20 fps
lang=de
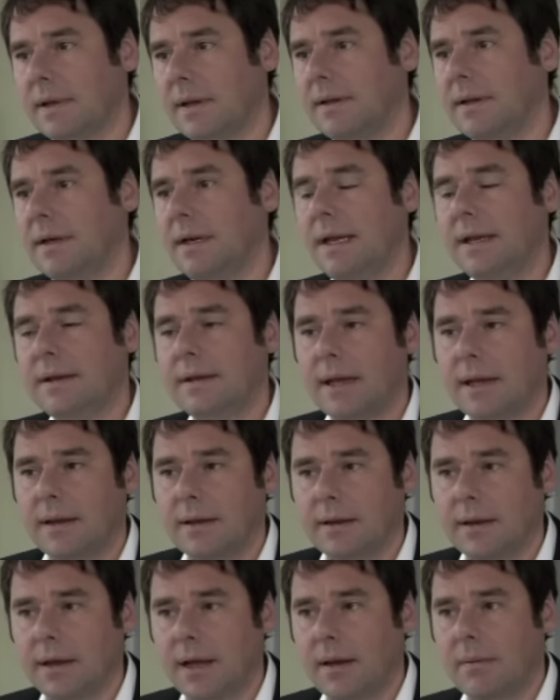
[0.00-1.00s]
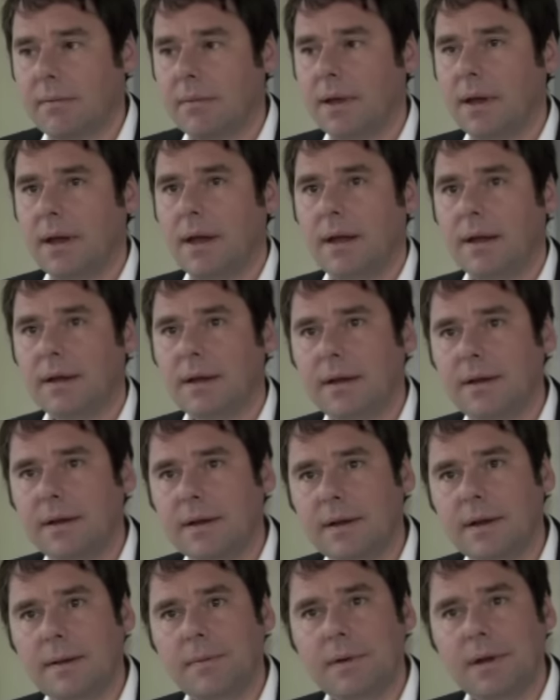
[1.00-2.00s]
sei sie linksextrem, sei sie
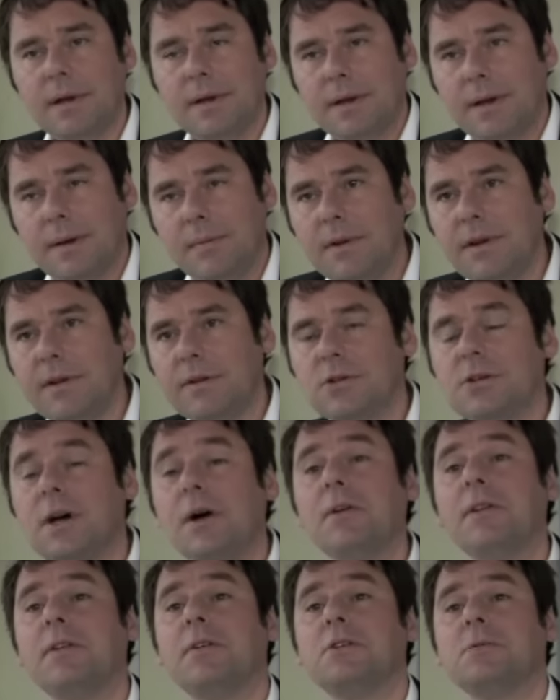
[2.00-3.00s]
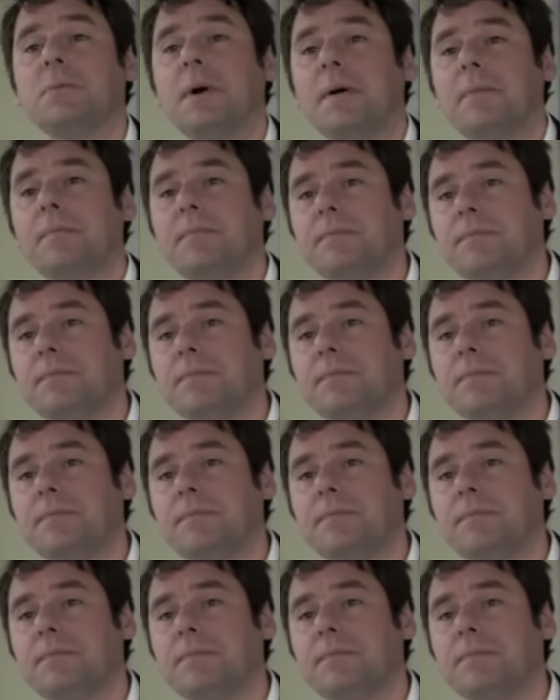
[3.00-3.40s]
islamistisch, austauschbar.